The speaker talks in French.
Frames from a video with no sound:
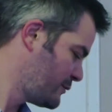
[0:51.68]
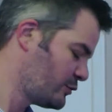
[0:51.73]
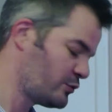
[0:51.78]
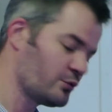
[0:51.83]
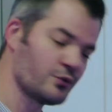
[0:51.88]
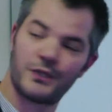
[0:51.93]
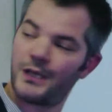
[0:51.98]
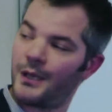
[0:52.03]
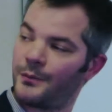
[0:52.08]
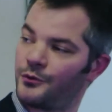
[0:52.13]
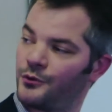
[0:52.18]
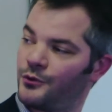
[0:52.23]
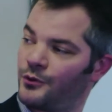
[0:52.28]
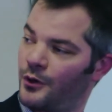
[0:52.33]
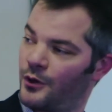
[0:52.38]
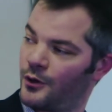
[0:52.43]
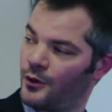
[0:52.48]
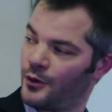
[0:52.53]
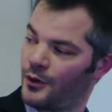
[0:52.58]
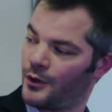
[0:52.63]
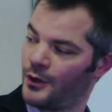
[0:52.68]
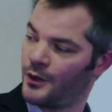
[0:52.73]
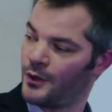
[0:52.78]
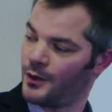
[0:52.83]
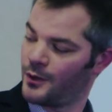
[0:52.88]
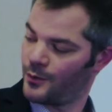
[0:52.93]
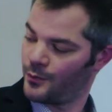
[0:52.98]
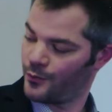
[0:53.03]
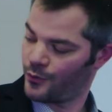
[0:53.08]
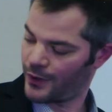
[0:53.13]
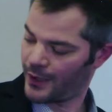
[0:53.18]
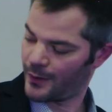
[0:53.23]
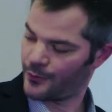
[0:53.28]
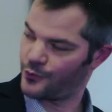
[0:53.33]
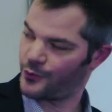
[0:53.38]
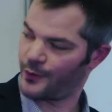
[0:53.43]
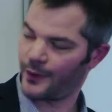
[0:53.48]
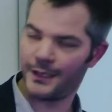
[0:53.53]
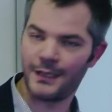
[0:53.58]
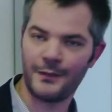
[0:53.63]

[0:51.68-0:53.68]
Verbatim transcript: une touche capture pour capturer